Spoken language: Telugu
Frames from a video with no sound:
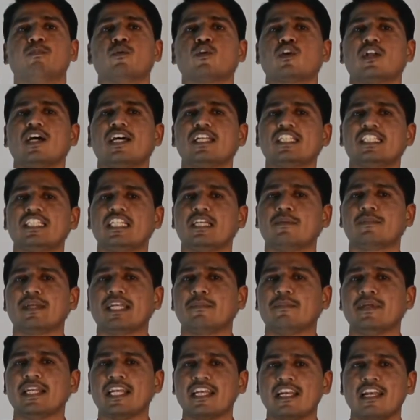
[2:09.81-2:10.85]
పొటాషియం
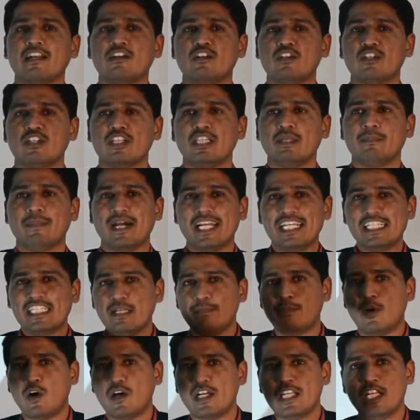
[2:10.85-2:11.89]
అనే మినరల్ ఉంటుంది
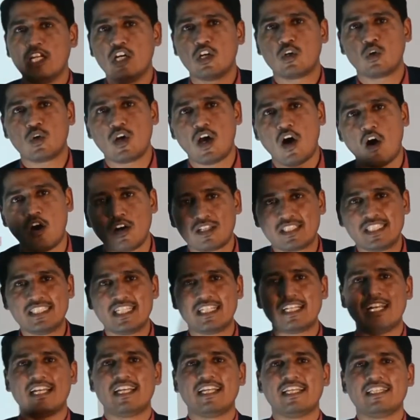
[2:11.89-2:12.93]
మనిషి బాడీలో కూడా
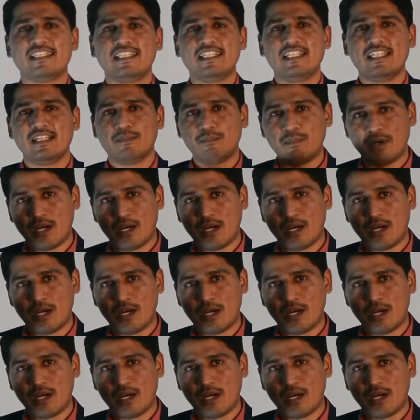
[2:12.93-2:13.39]
ఆక్సిజన్ అనేది